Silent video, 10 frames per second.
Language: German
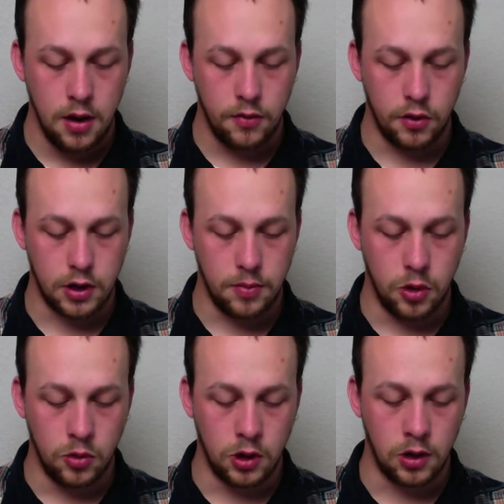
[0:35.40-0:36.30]
vor dem
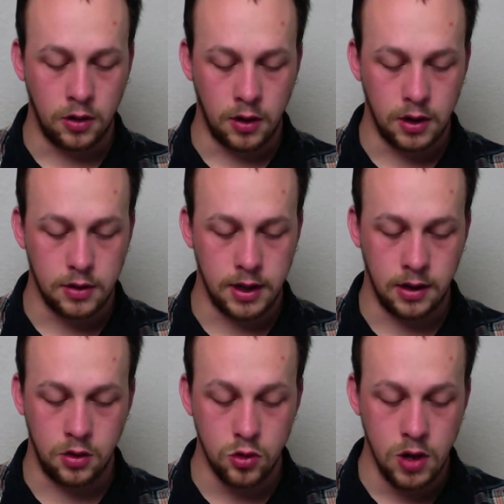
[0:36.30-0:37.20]
Unglück,
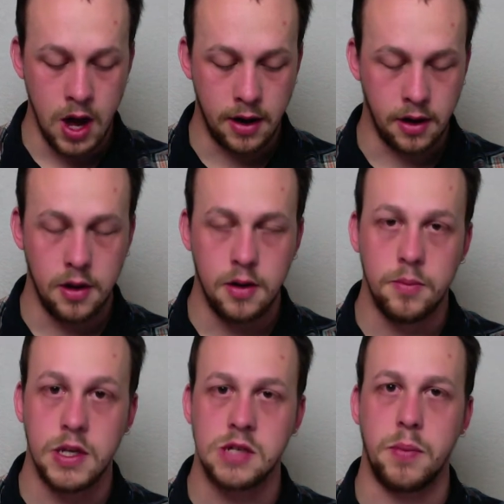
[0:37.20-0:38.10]
denn du, Herr,
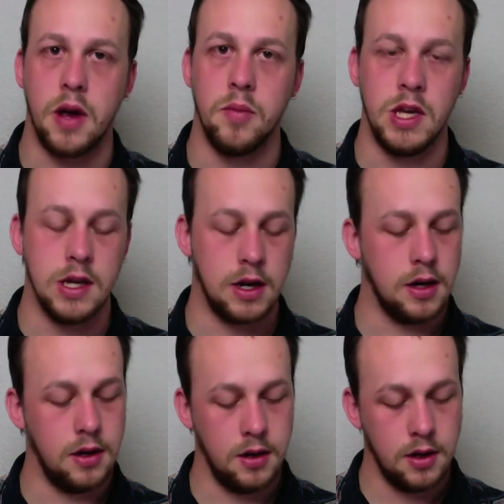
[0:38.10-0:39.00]
bist bei mir.
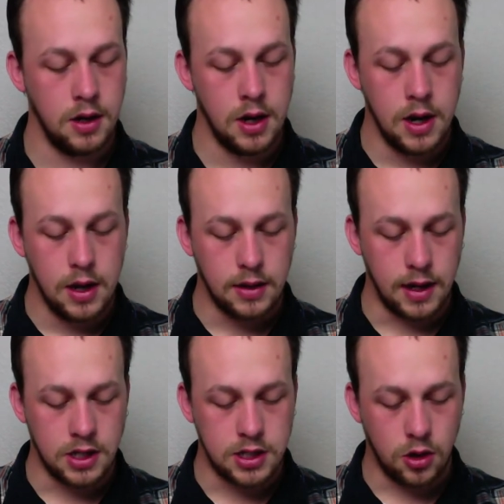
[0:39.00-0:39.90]

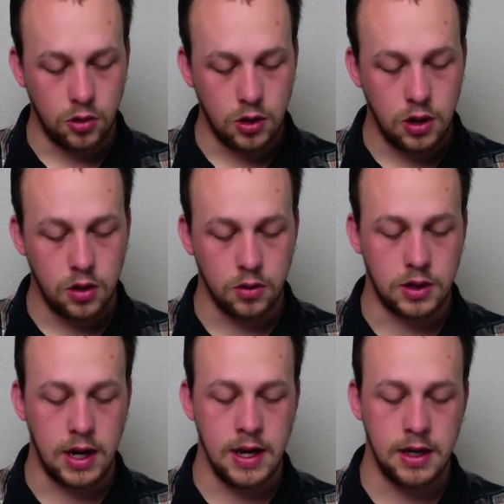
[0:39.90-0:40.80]
Dein Stock und
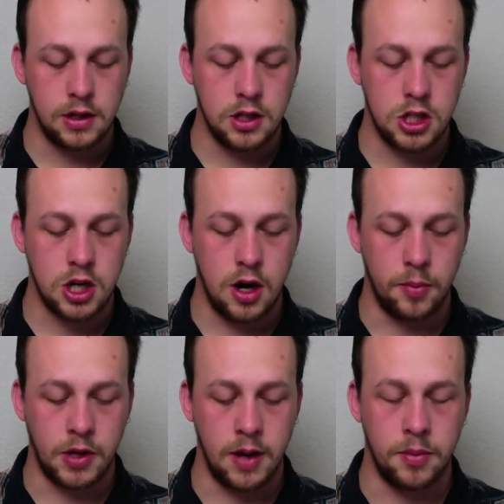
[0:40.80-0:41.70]
dein Hirtenstab
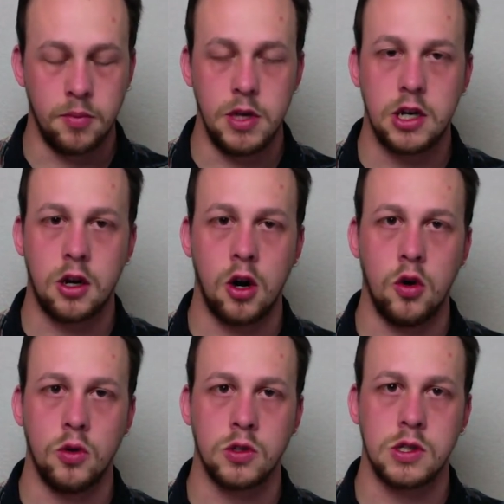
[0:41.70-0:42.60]
geben mir
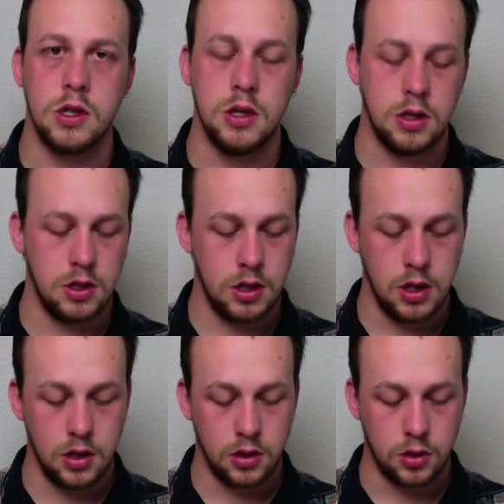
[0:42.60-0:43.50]
Trost.
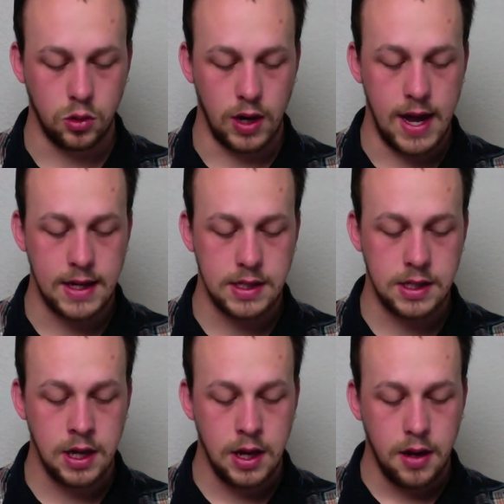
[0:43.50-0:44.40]
Du
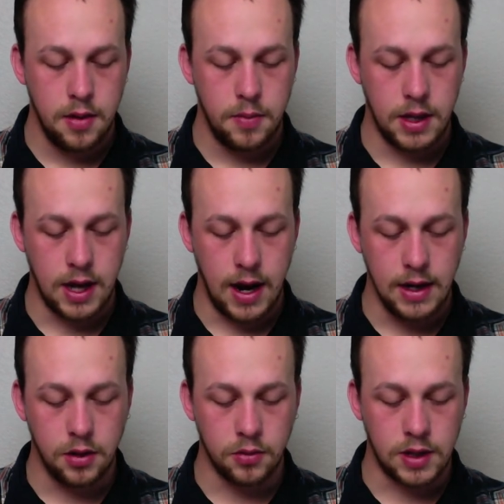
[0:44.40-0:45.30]
lädst mich
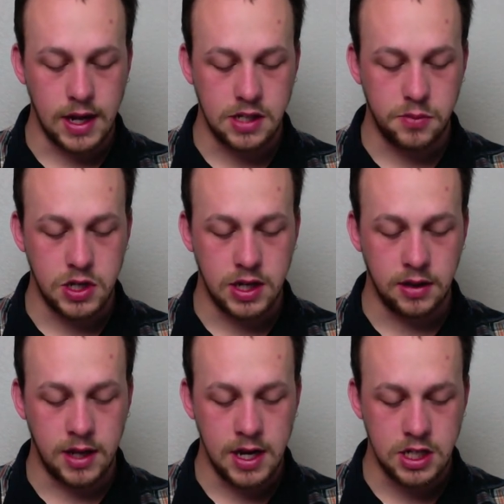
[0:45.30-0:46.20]
ein und deckst mir den
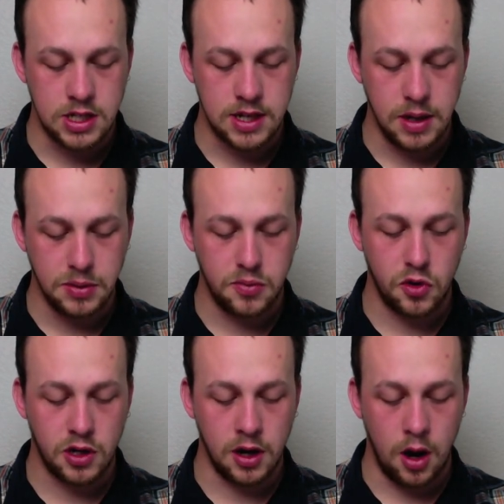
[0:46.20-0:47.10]
Tisch selbst
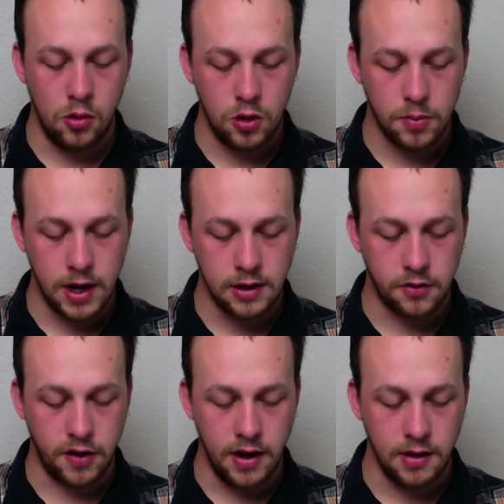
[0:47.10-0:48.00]
vor den Augen meiner
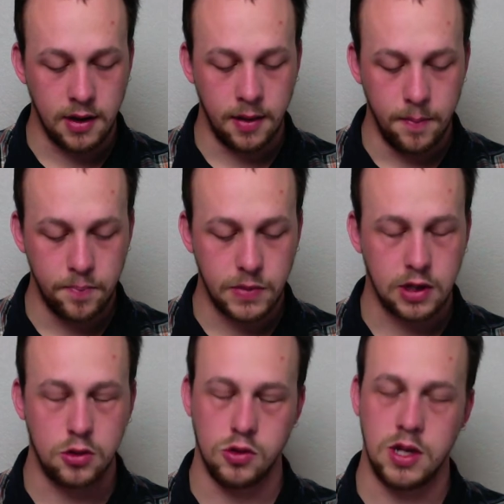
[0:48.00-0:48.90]
Feinde.
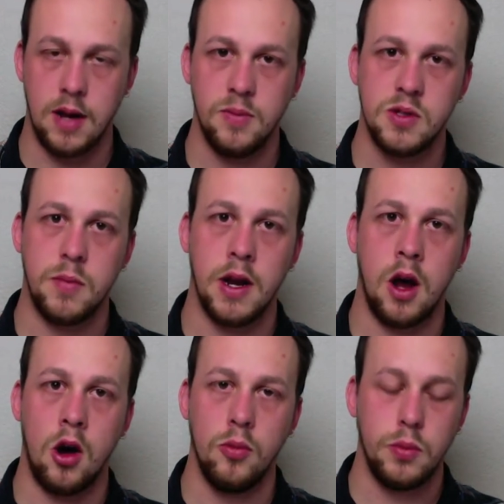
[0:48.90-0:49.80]
Du salbst mein
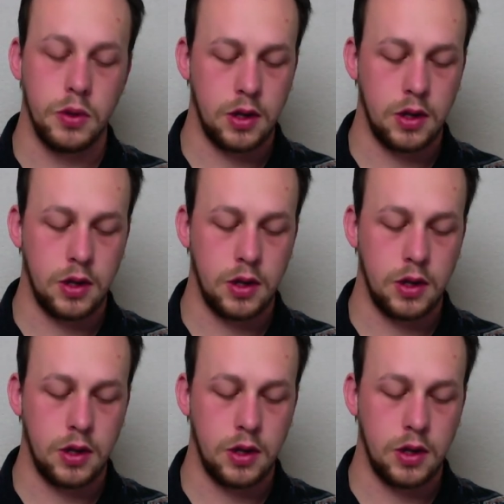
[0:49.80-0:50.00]
Haupt